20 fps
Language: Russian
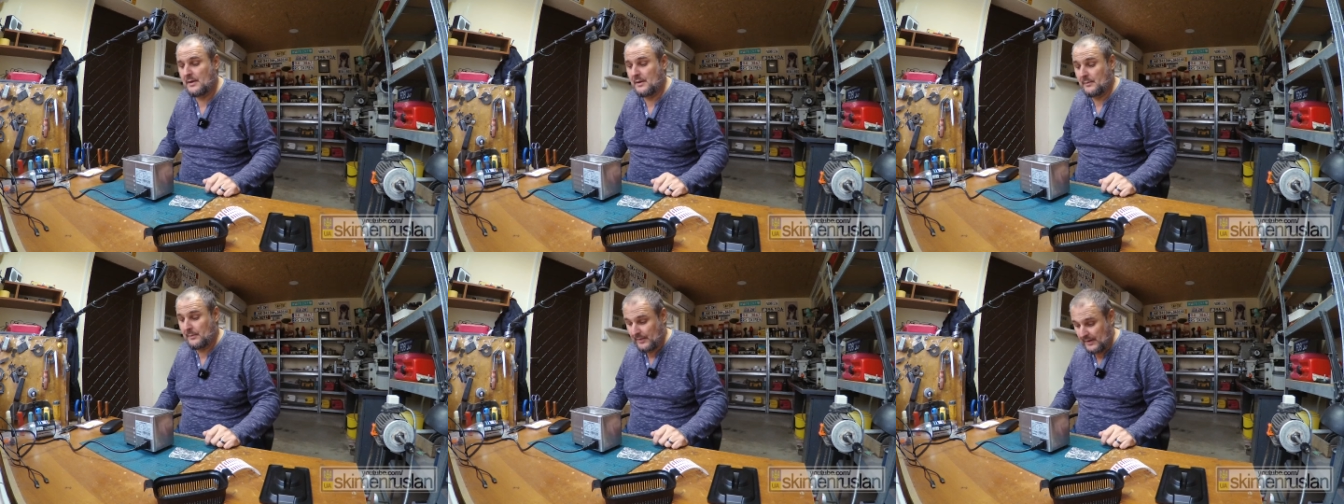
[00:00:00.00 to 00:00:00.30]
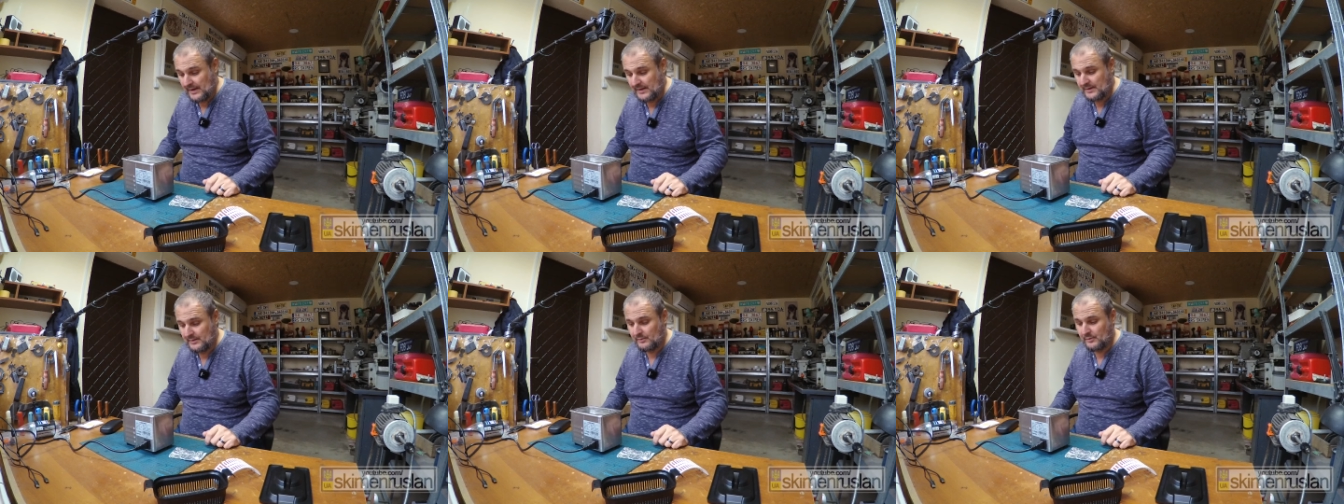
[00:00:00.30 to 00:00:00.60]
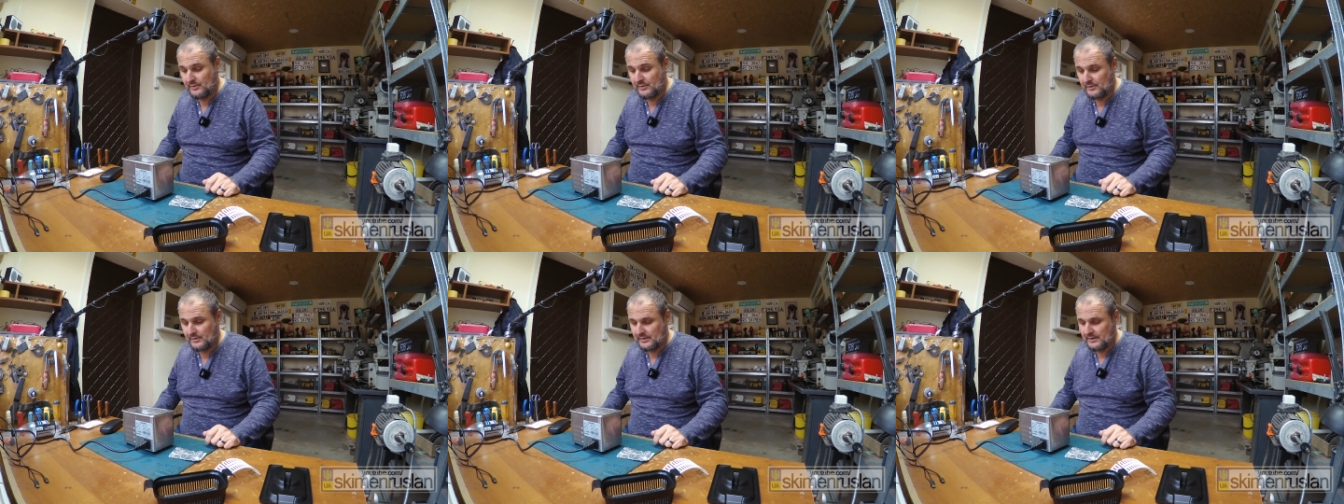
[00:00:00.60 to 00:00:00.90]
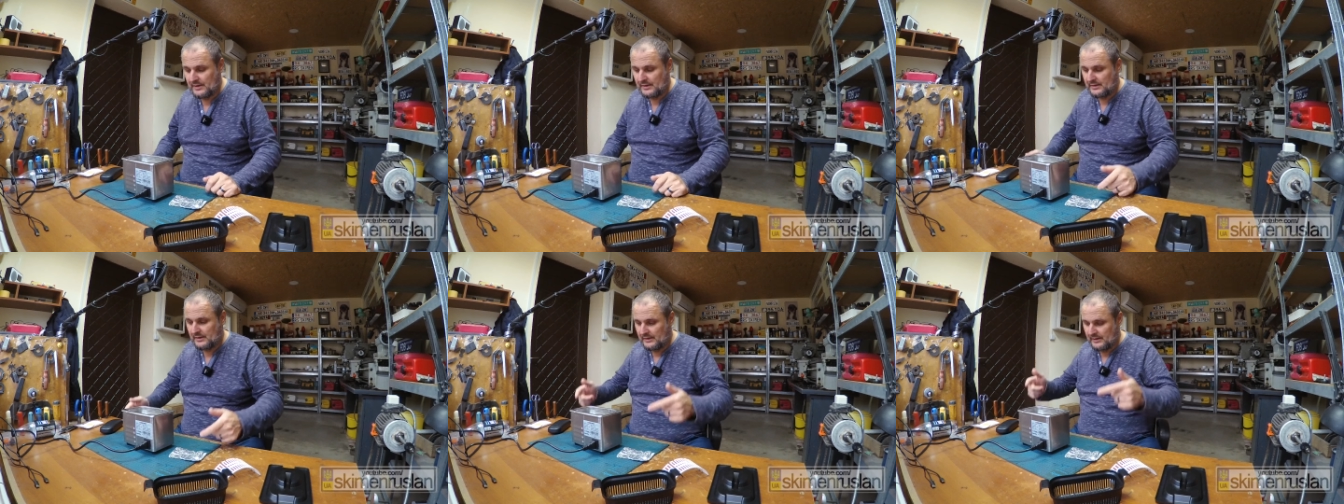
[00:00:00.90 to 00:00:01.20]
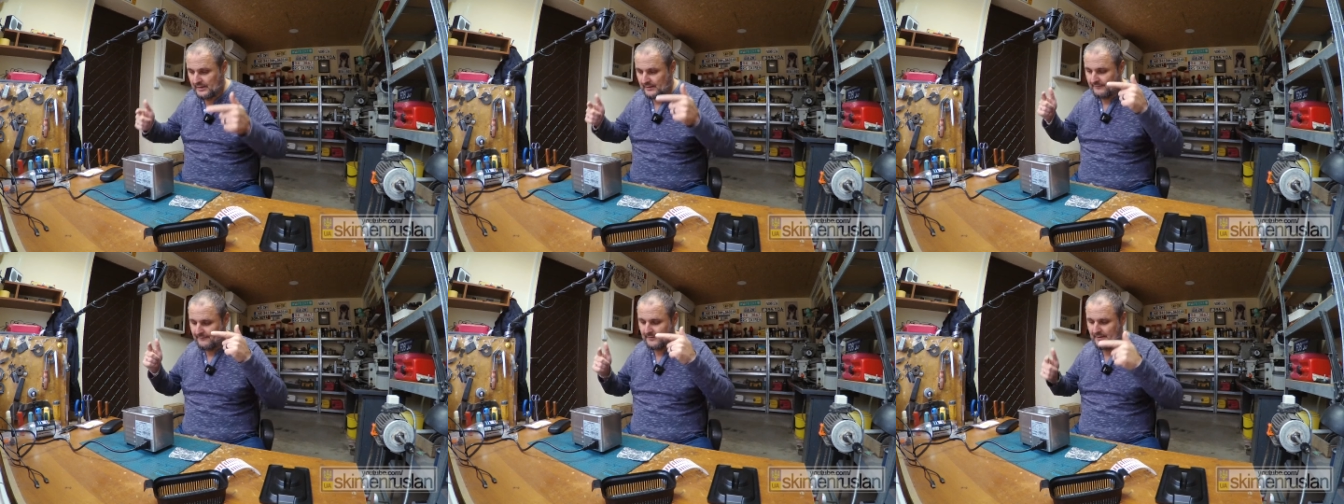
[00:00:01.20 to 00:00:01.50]
Поэтому, народ, как-то
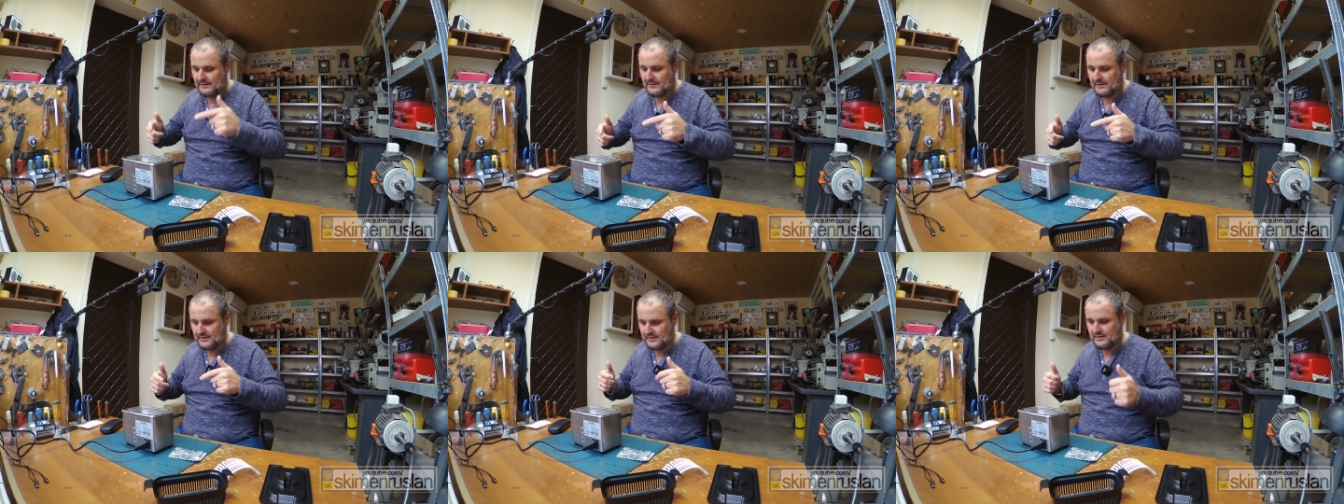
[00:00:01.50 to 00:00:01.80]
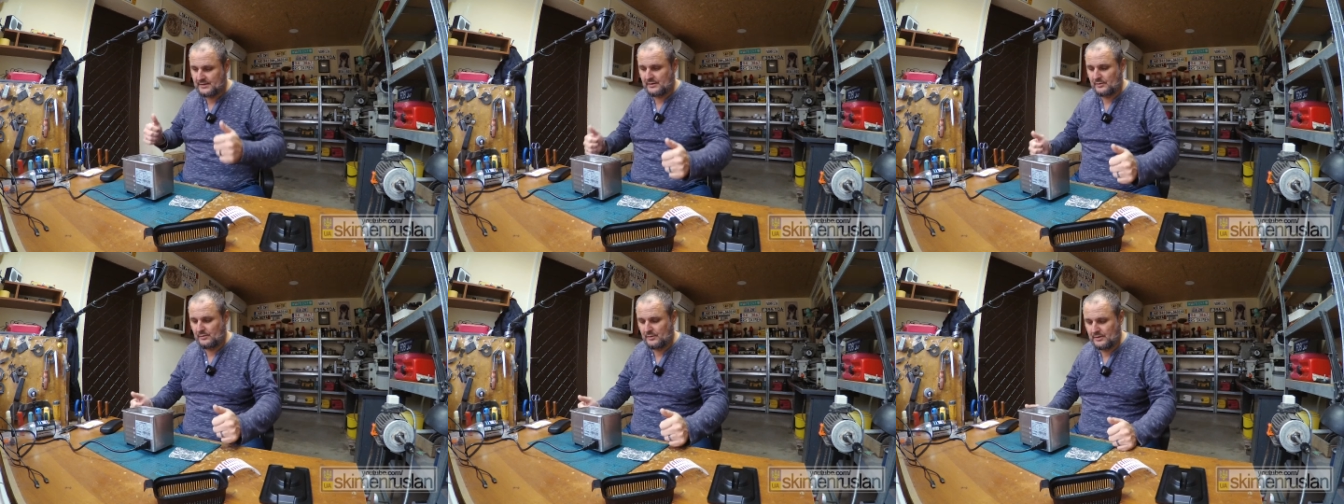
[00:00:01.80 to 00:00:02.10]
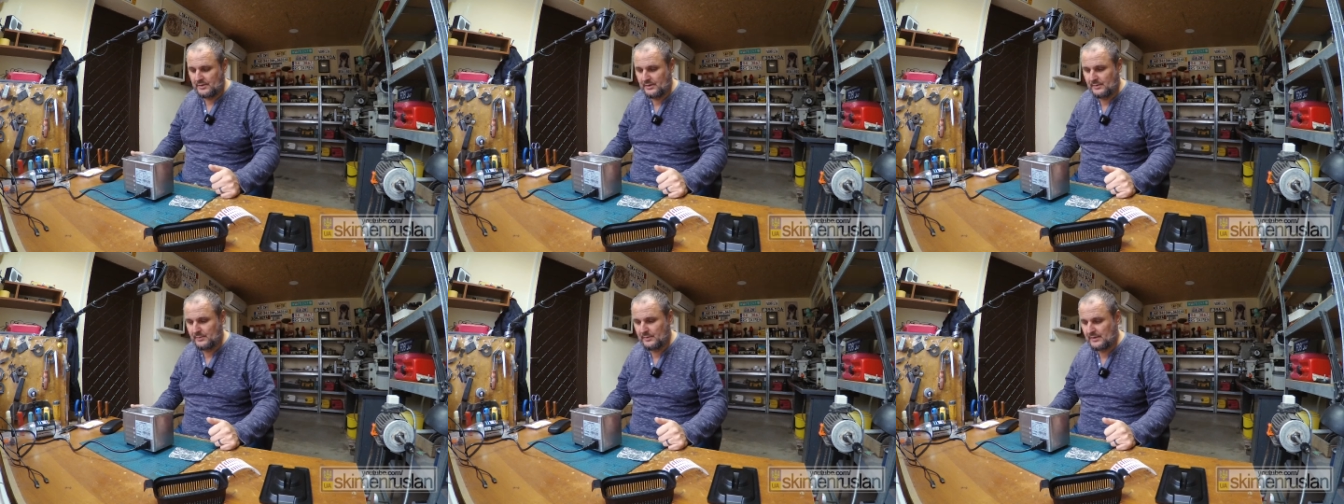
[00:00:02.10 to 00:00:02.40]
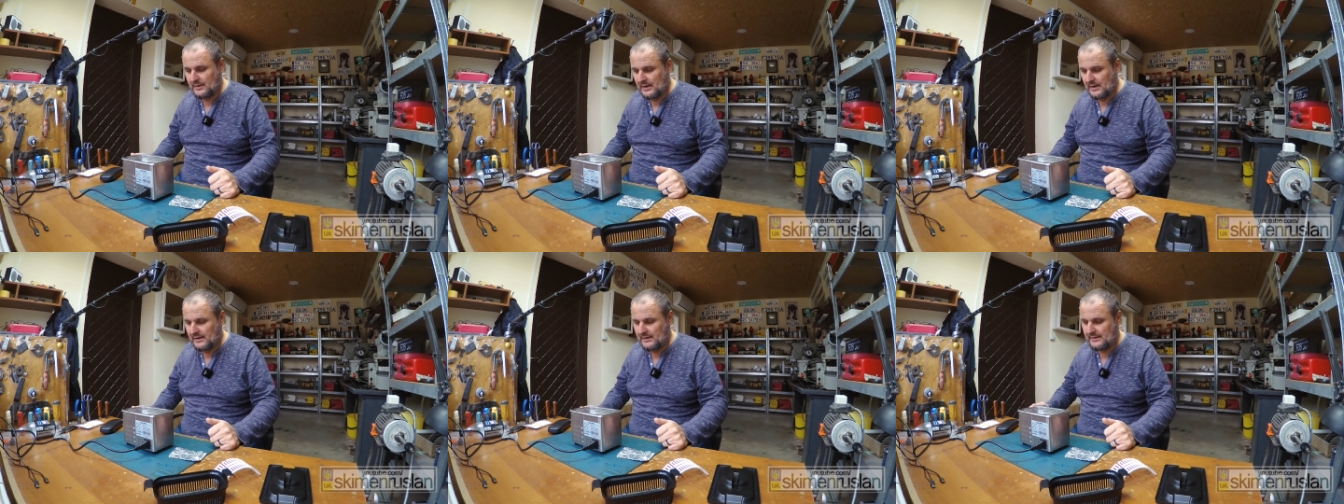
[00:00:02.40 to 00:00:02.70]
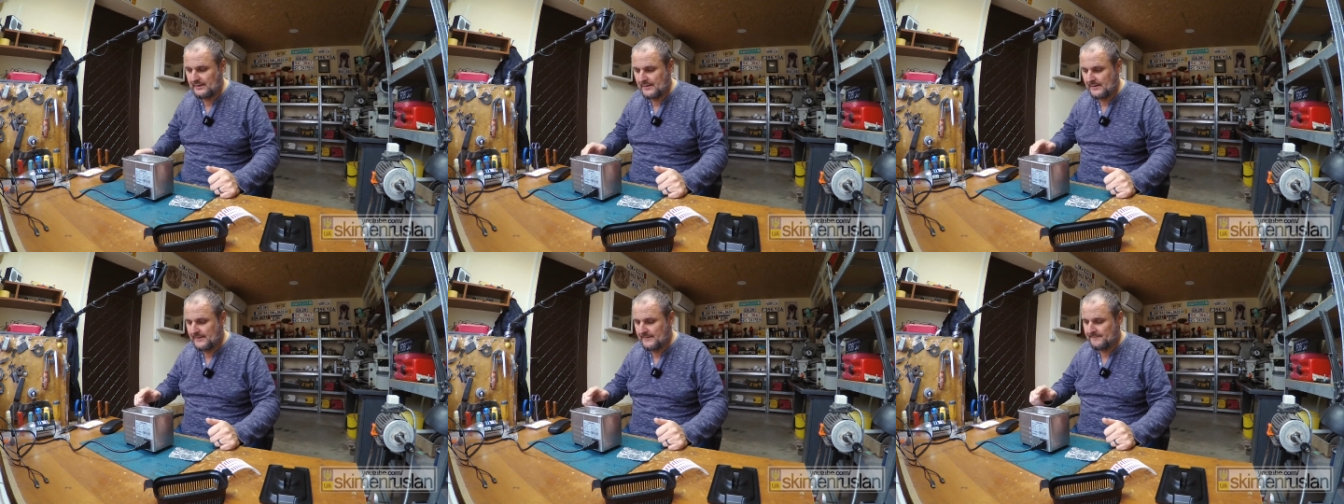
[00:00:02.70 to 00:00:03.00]
так ванночка рулит и педалит.